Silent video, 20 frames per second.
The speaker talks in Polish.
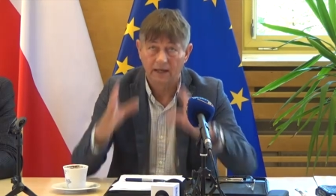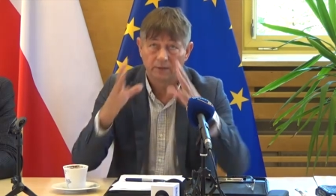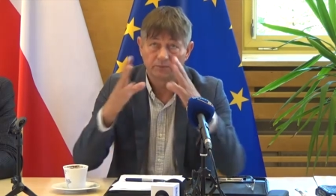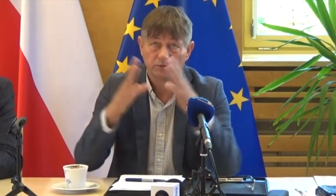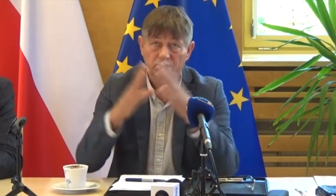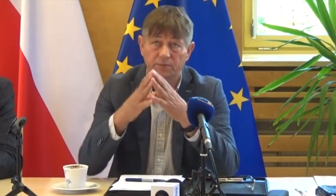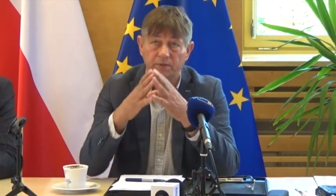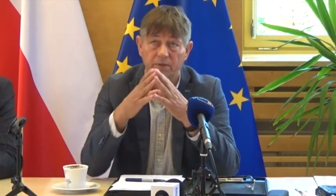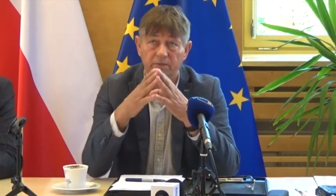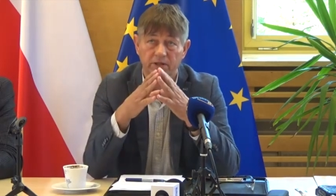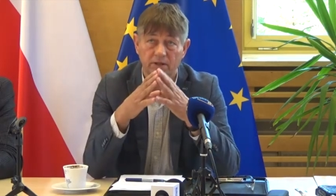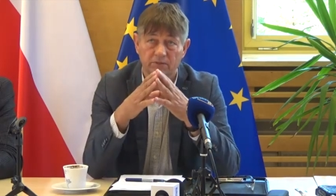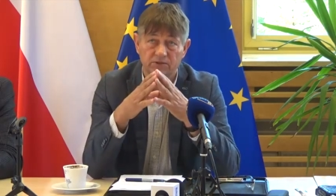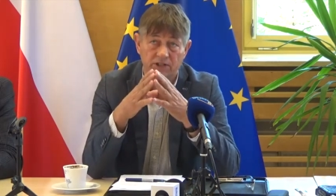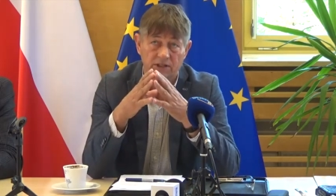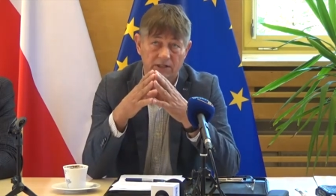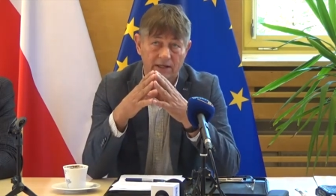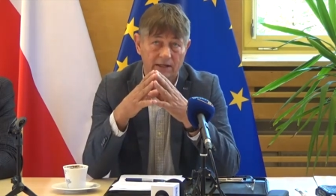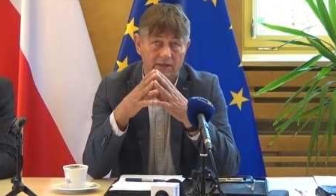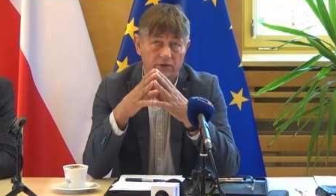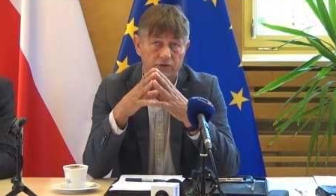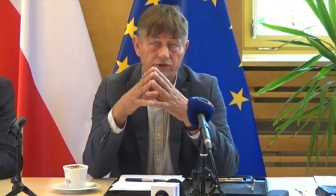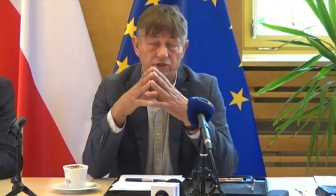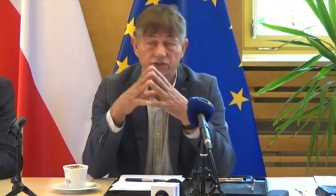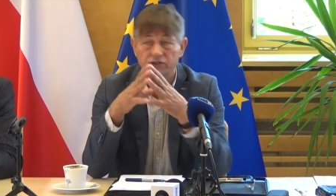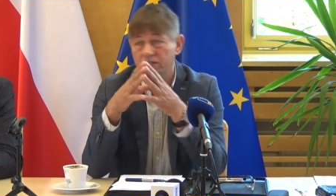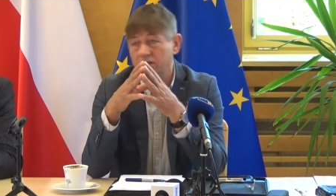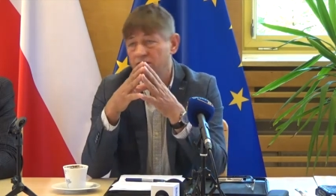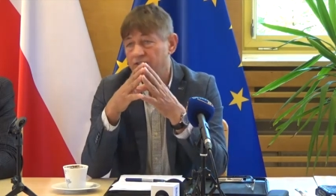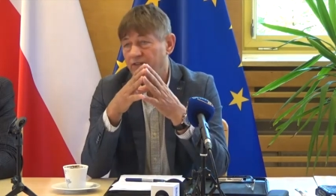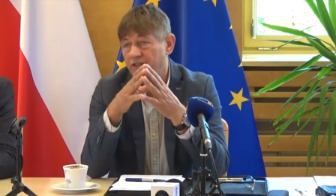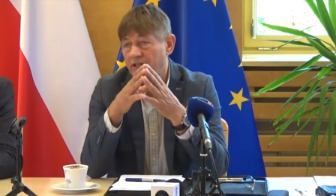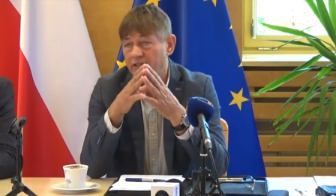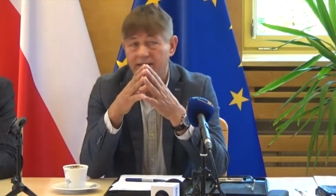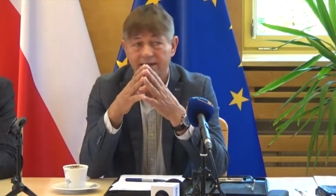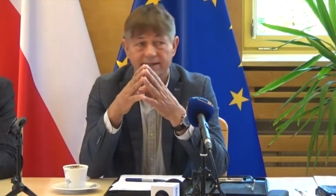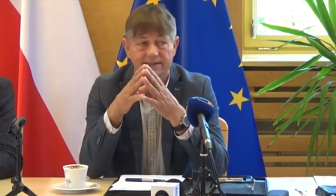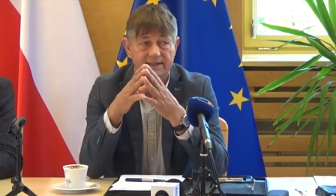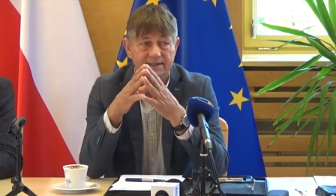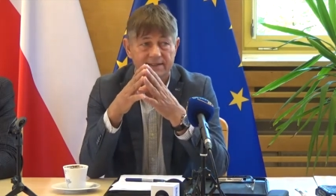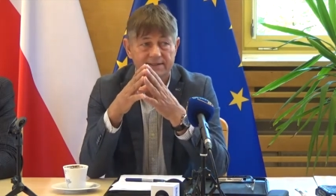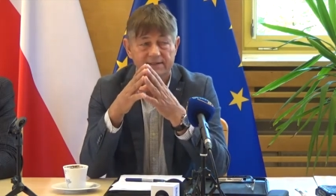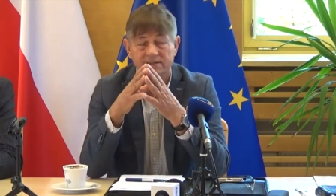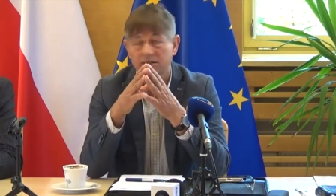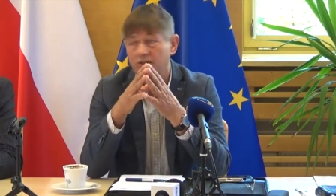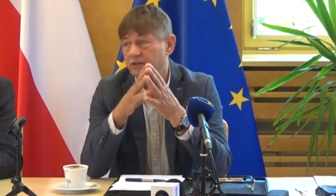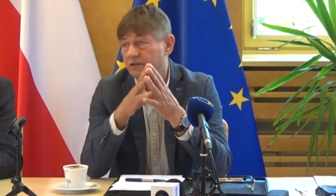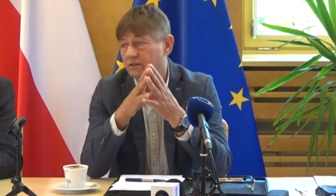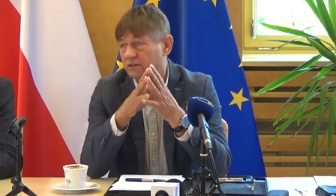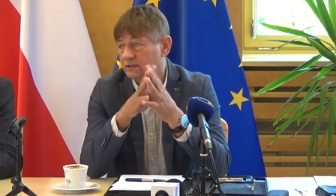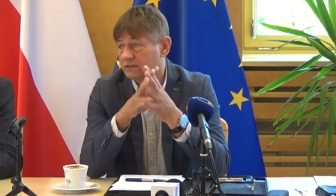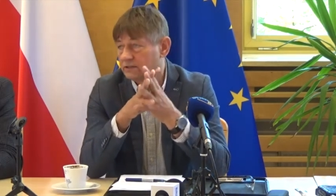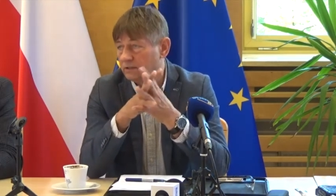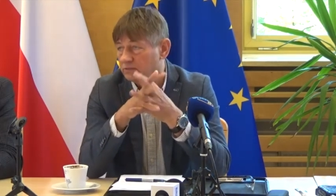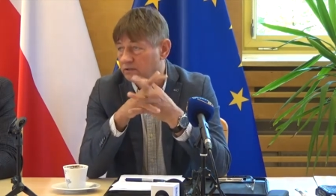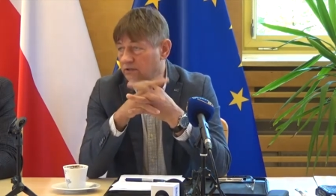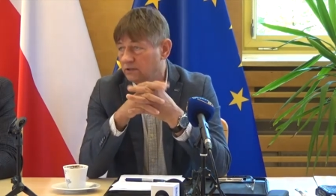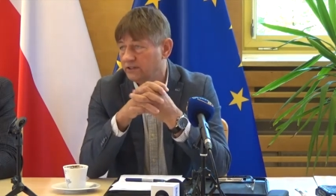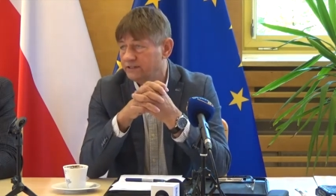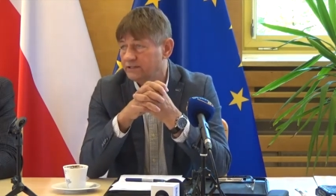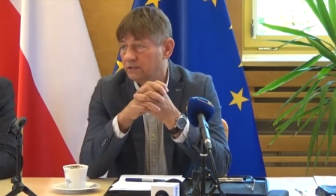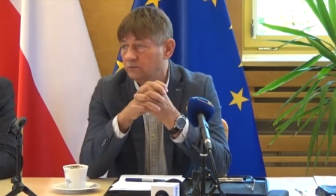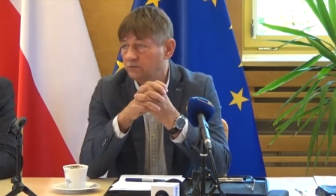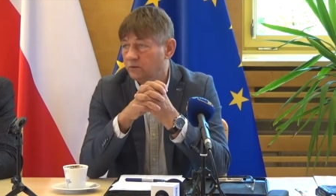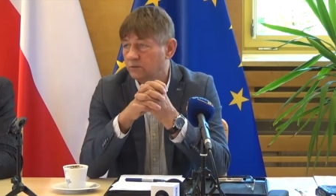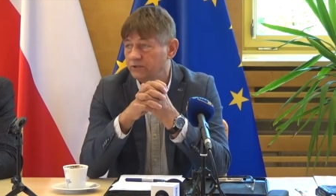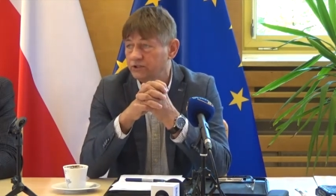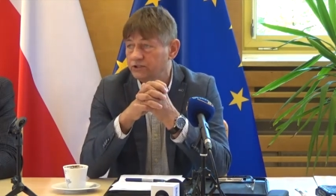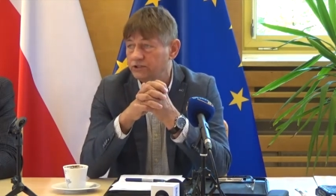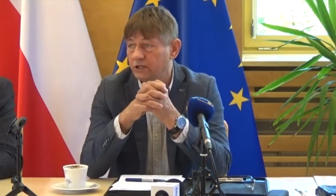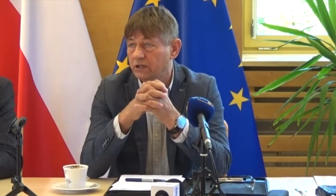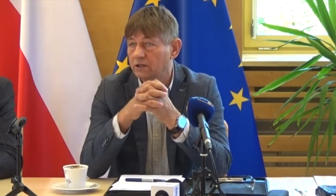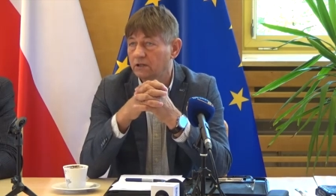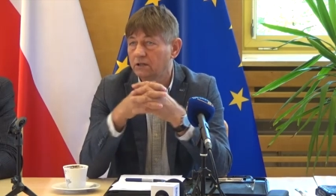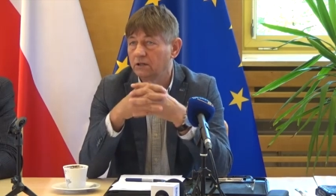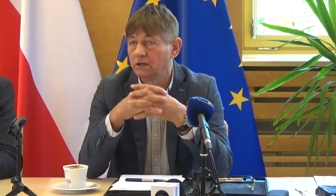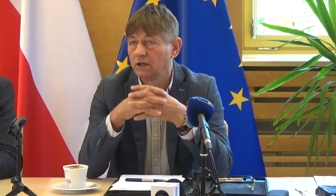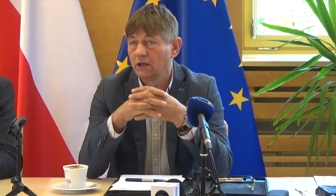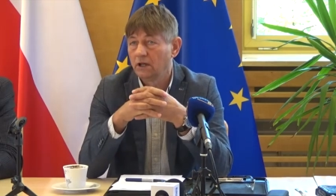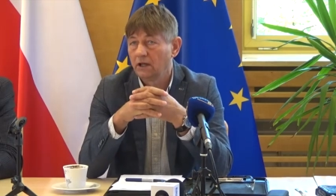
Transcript: Przypominam, że dla chojniczek jest wydana jedna decyzja o warunkach zabudowy celu publicznego,